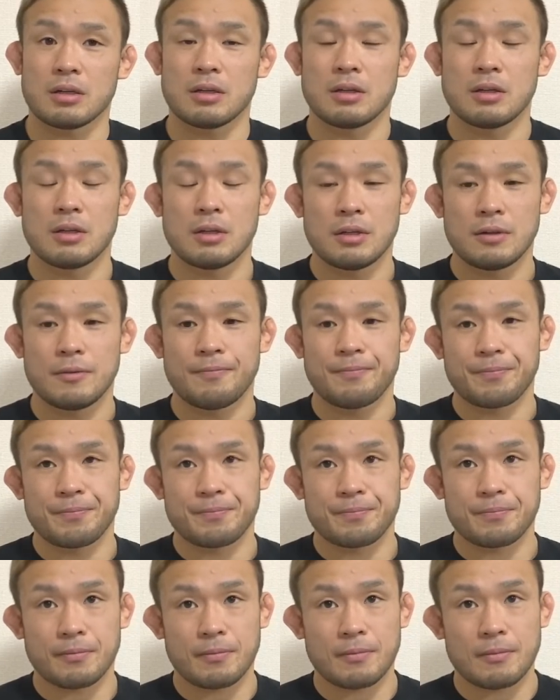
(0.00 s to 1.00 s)
あん
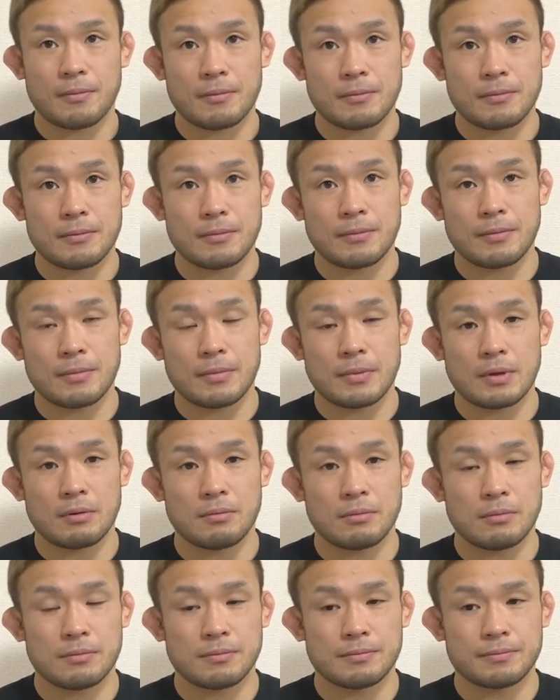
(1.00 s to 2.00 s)

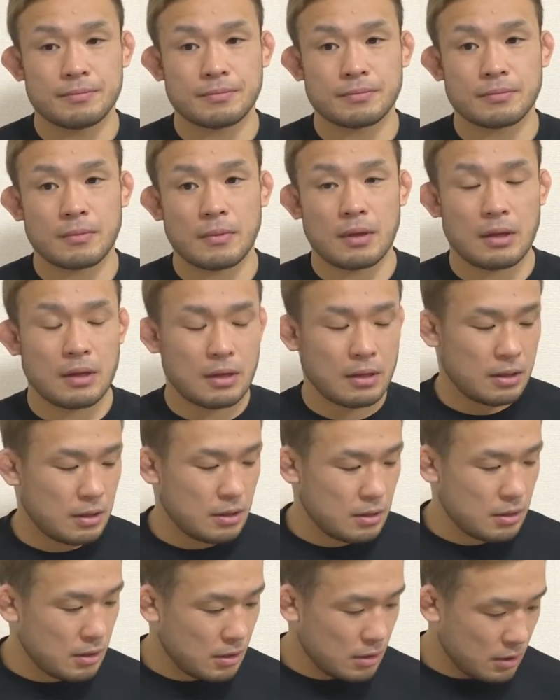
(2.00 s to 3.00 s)
あまりに強打される
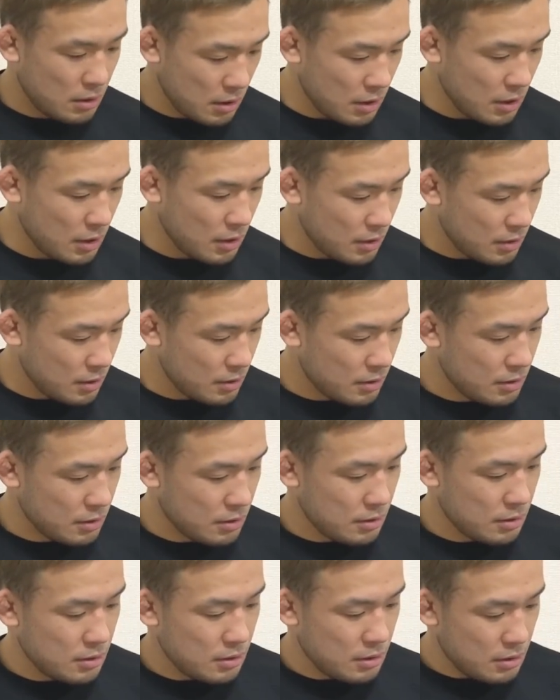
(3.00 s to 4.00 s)
と本当吐き気してき
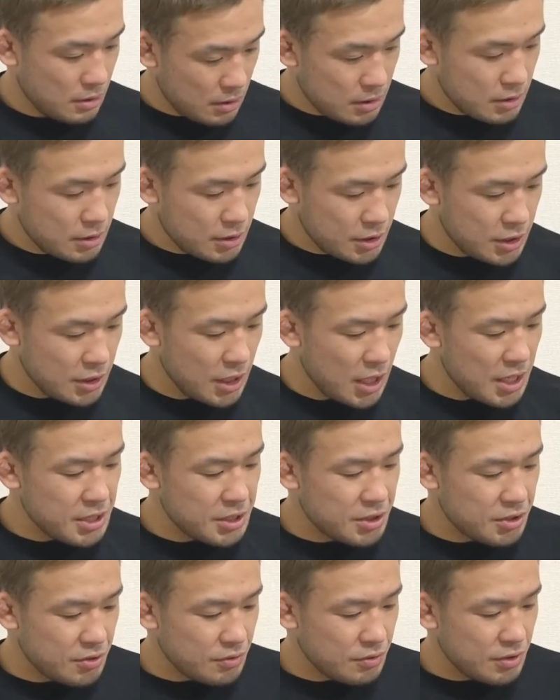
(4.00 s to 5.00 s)
ますよね。はい、試
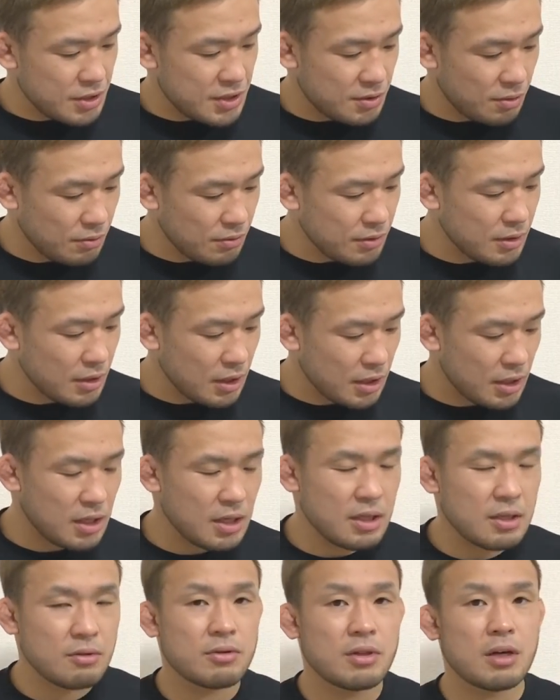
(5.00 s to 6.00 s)
合中にそんだ
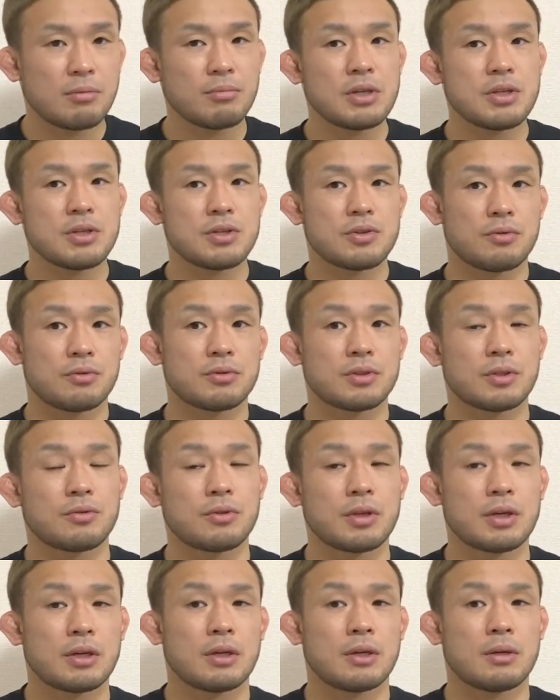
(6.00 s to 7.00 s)
けのダメージを負った
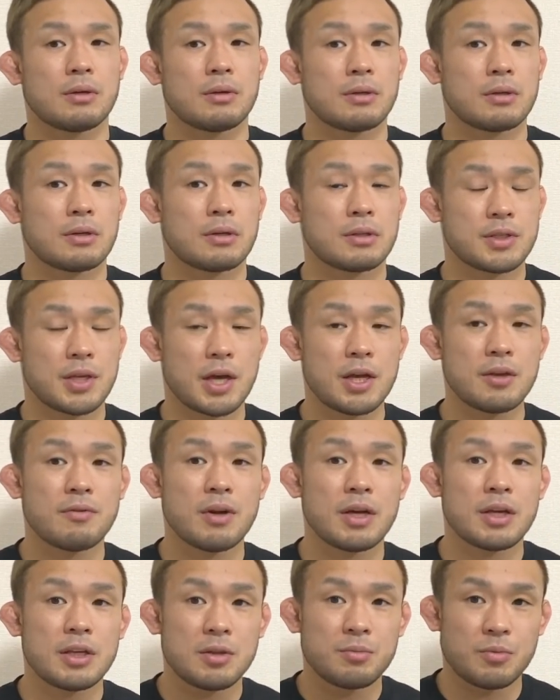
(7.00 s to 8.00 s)
時は
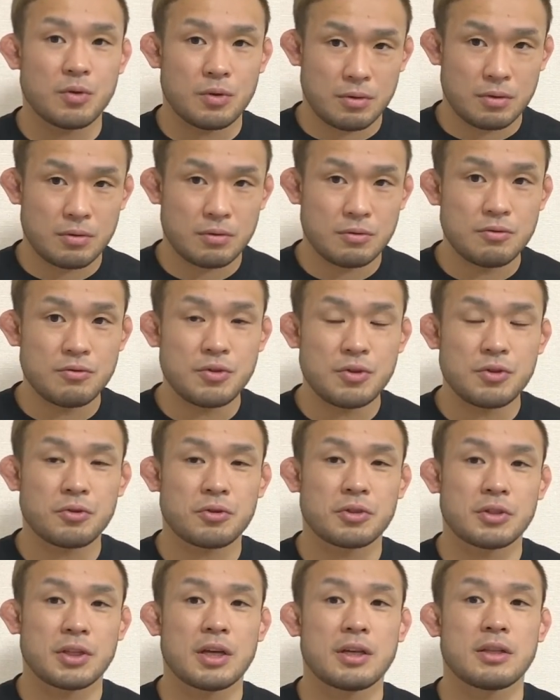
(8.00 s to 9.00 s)
幸いにも運良
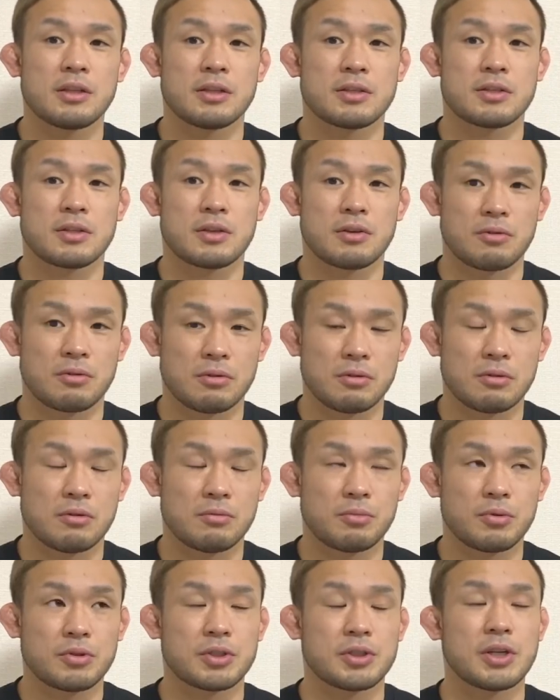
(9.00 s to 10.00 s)
くないんですけど、うん、
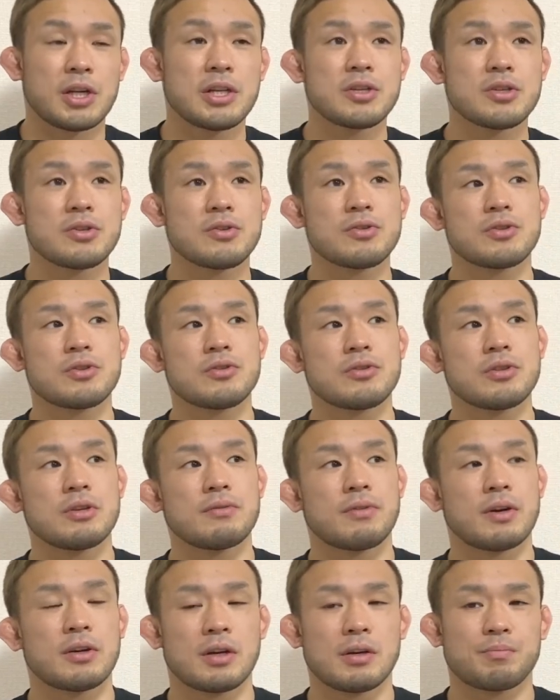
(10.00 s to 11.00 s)
僕練習中
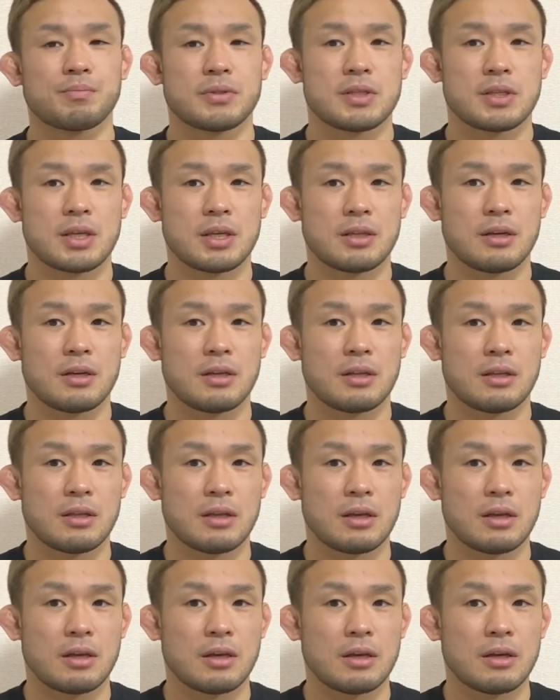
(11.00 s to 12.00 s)
にファールカップつけないん
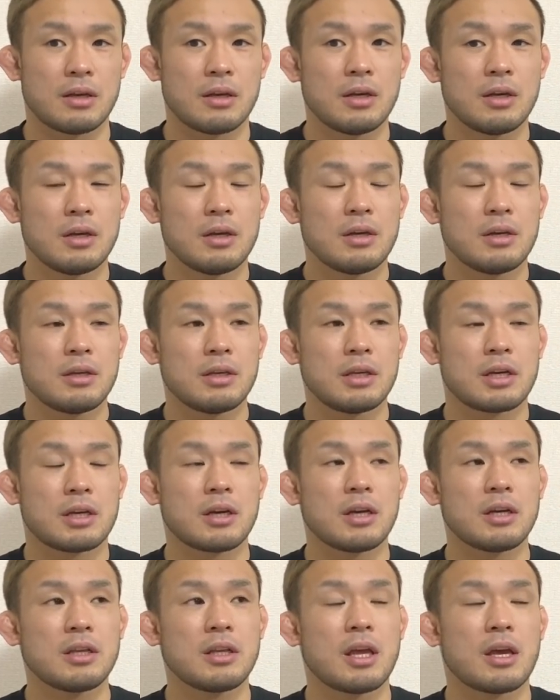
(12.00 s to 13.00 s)
で、はい、一
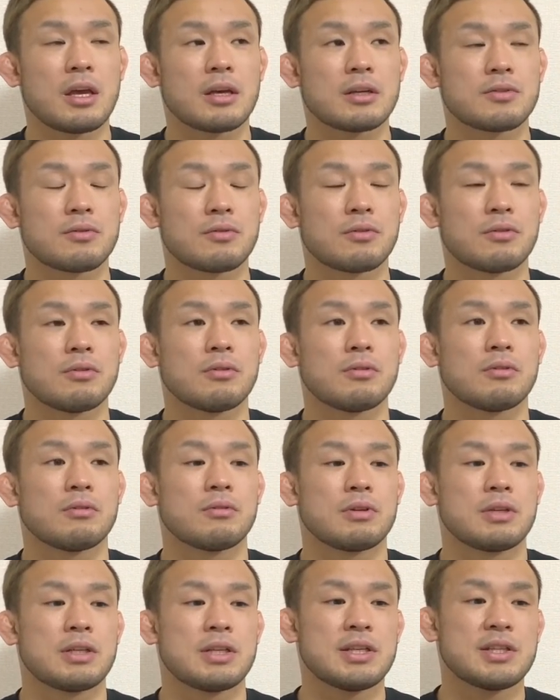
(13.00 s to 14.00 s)
回ね、その
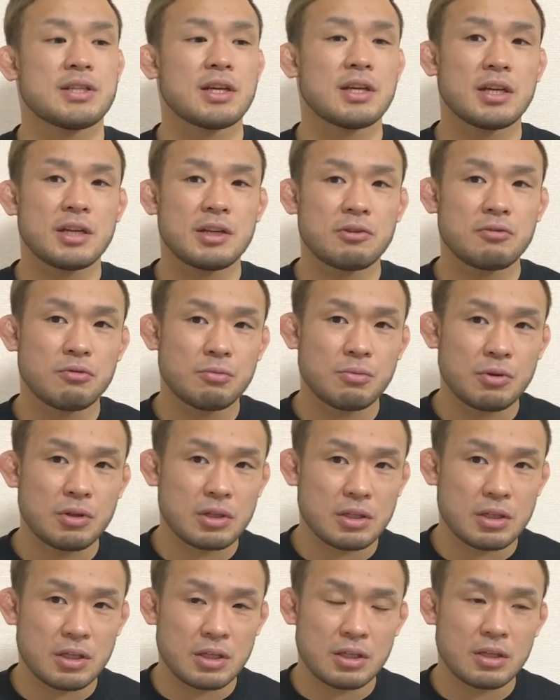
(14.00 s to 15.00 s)
膝蹴りを思いっき
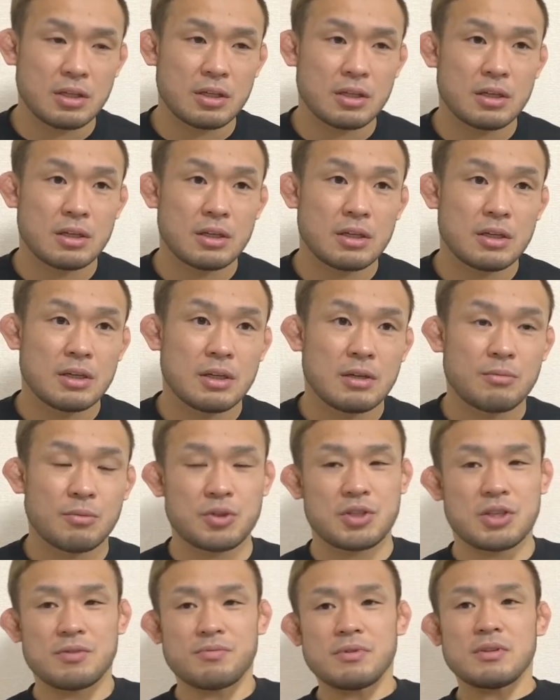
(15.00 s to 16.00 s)
り、
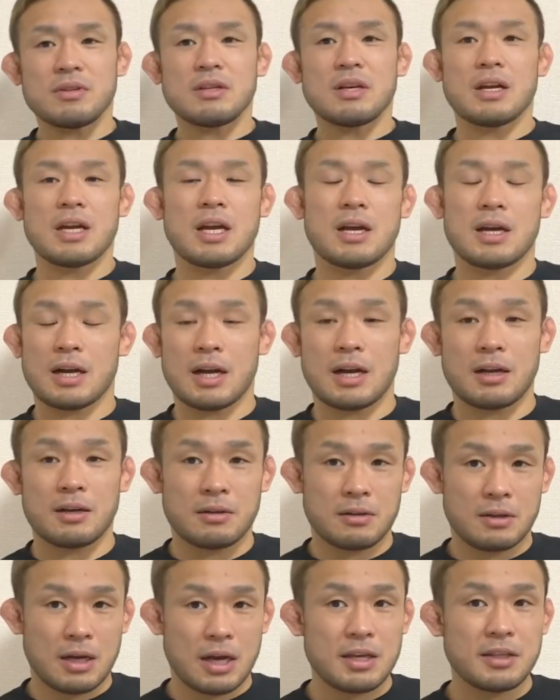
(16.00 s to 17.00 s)
自分、いや
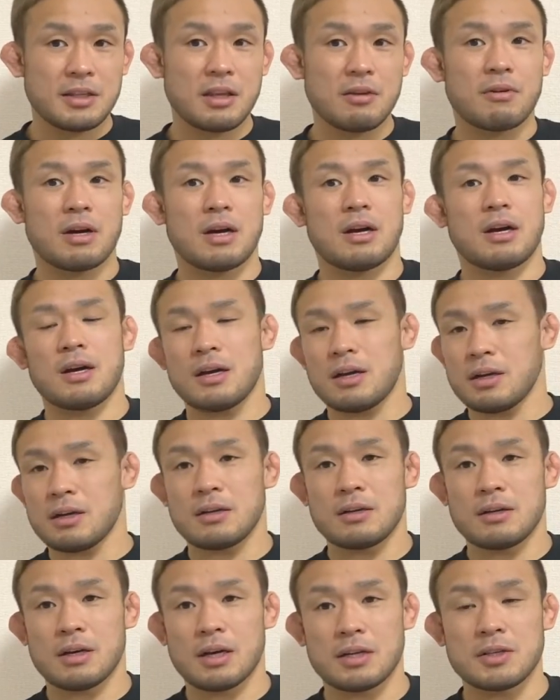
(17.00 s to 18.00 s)
相手は
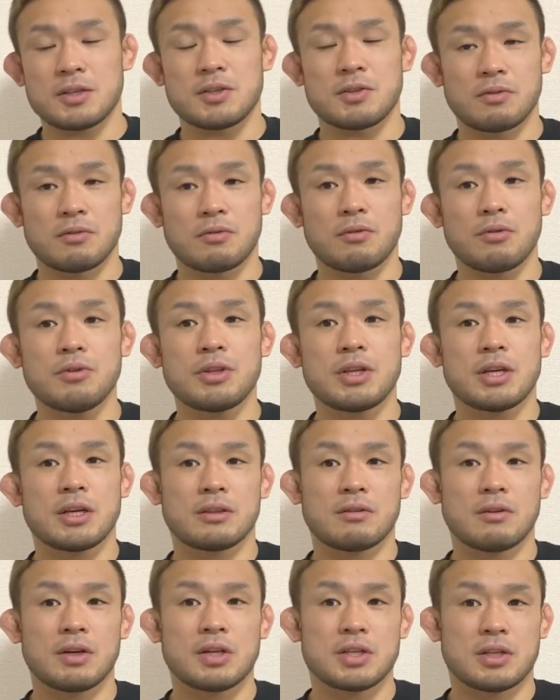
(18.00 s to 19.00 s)
あれですよ、故意に
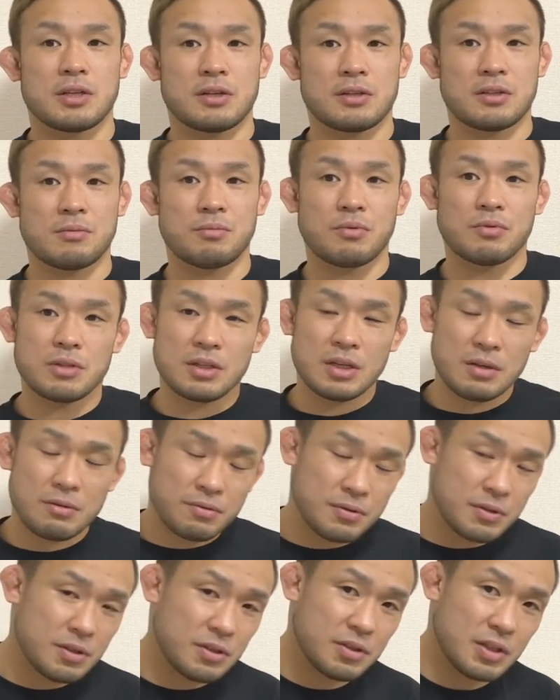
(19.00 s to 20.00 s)
やったわけじゃなくて、僕が
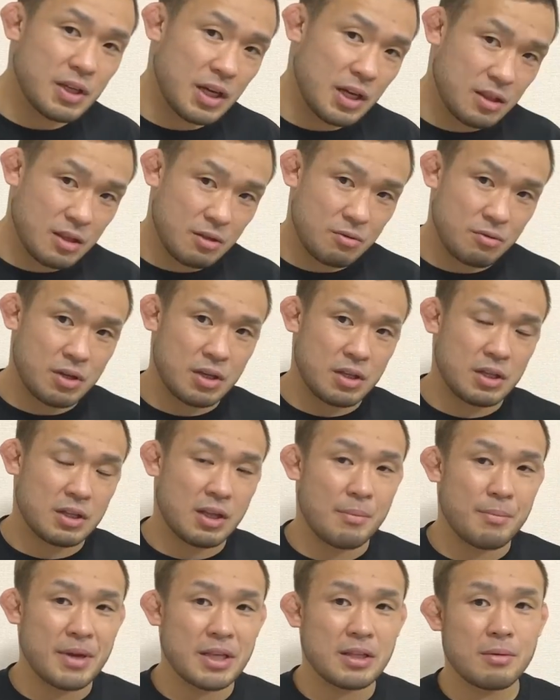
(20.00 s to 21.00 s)
フックで入った時に
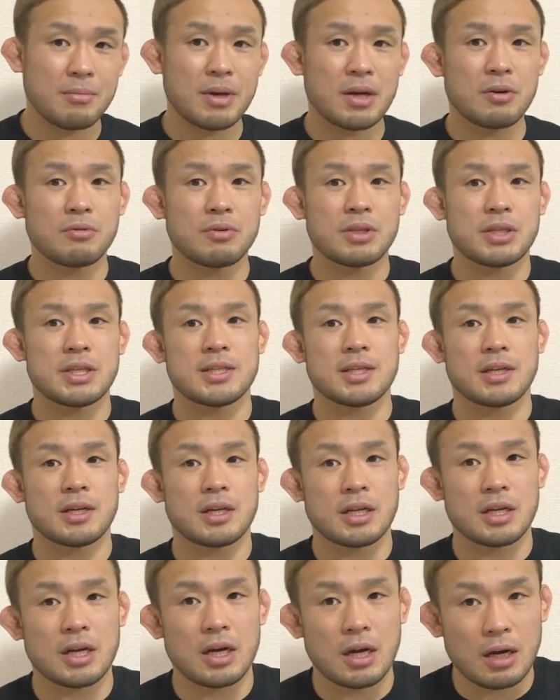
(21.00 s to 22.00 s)
たまたまこう膝蹴
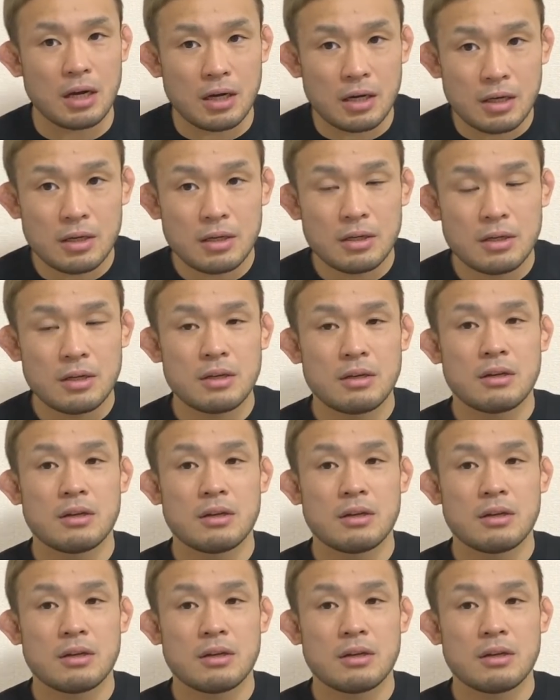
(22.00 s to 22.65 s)
りが、うん、